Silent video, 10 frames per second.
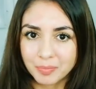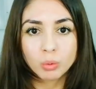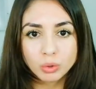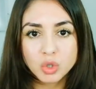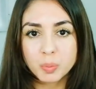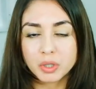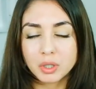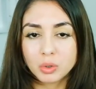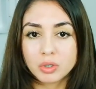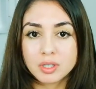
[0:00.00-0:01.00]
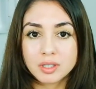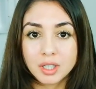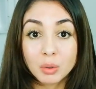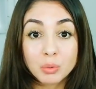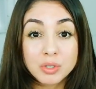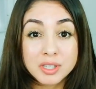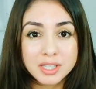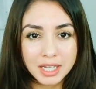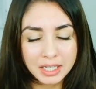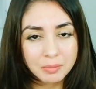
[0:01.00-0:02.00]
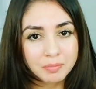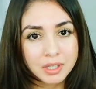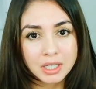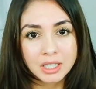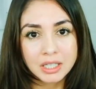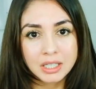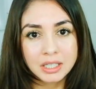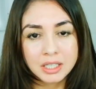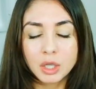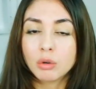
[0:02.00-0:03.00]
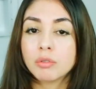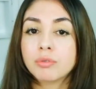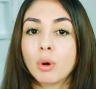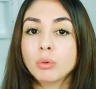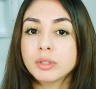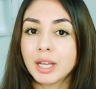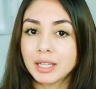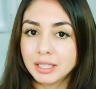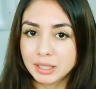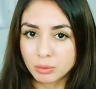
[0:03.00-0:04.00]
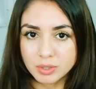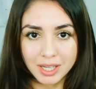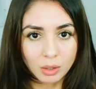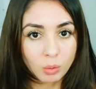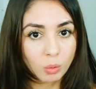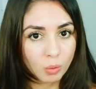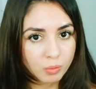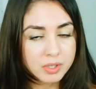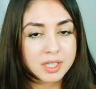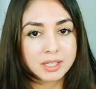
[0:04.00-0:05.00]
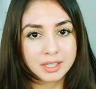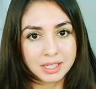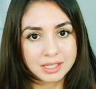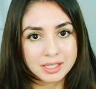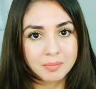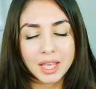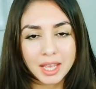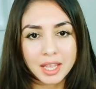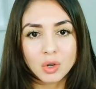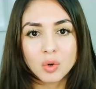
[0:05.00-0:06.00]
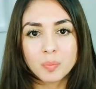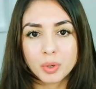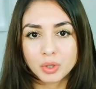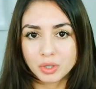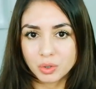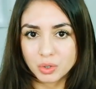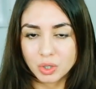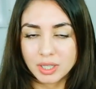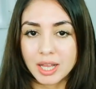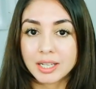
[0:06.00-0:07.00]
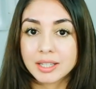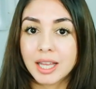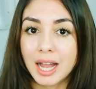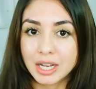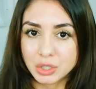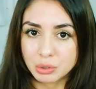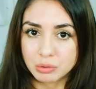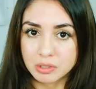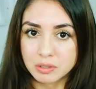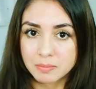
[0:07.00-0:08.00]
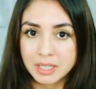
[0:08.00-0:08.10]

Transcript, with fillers: Um dos protetores que eu usei e que eu voltaria a usar com certeza é o protetor solar da Adicus.